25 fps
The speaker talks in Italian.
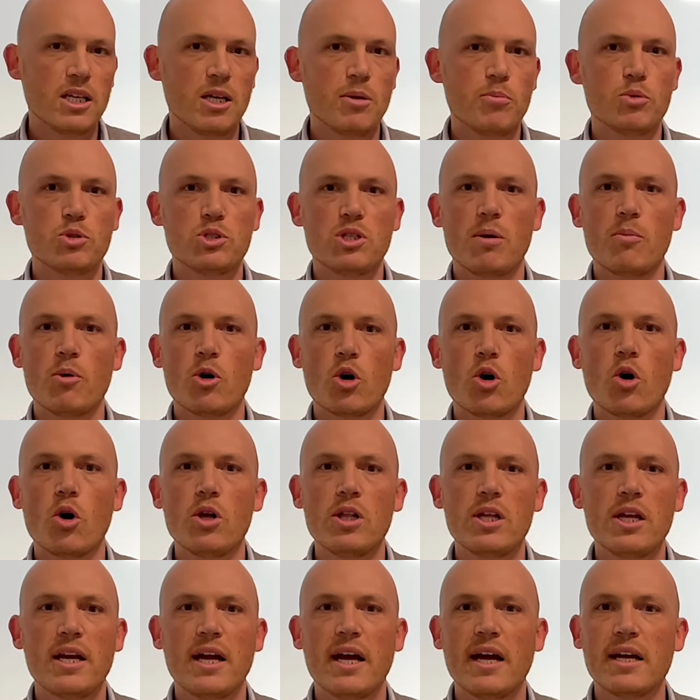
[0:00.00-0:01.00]
che possiamo
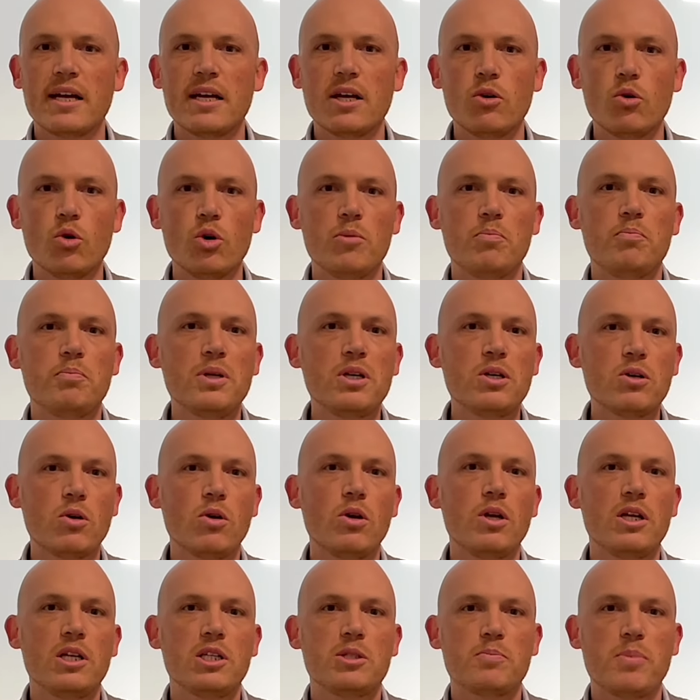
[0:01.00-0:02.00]
cogliere anche noi
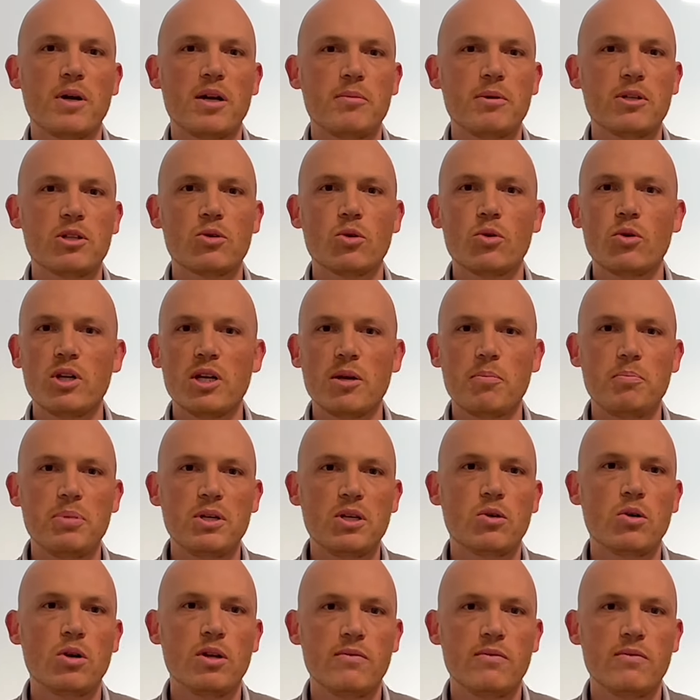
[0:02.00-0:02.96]
piccoli risparmiatori e piccoli